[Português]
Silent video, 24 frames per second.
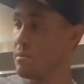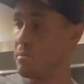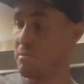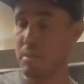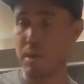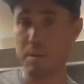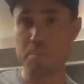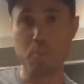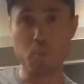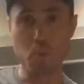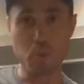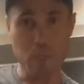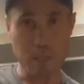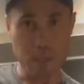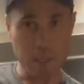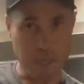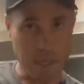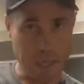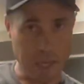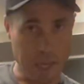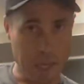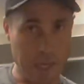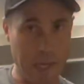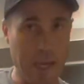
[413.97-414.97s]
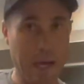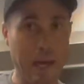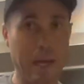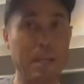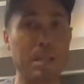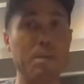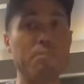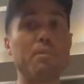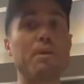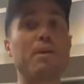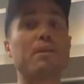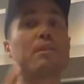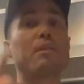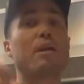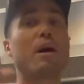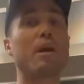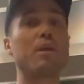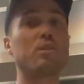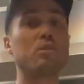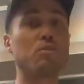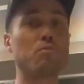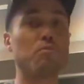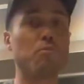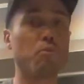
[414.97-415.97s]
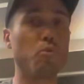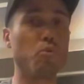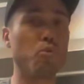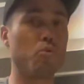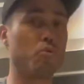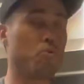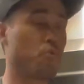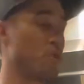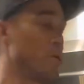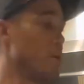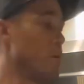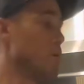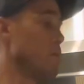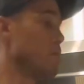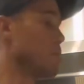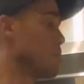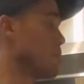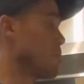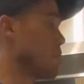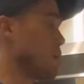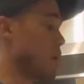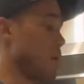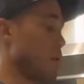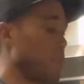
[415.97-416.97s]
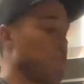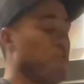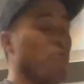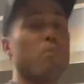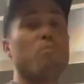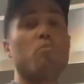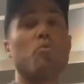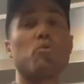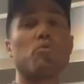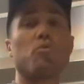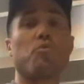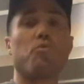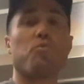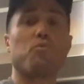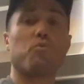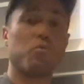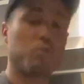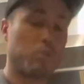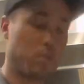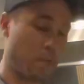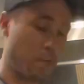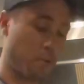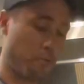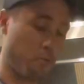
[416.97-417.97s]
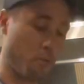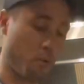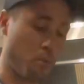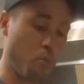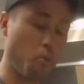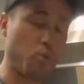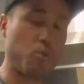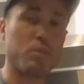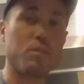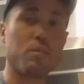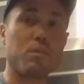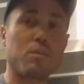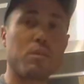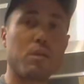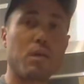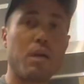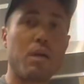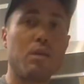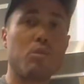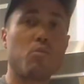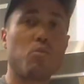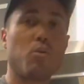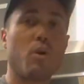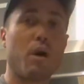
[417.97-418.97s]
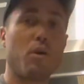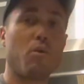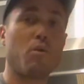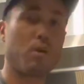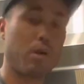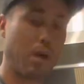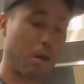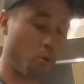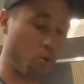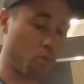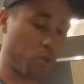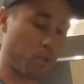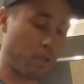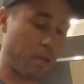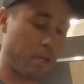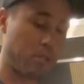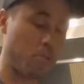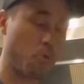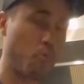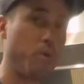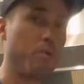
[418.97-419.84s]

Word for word: para poder alimentar esse fluxo. Se ele for muito, se ele for muito estreito, a, acontece o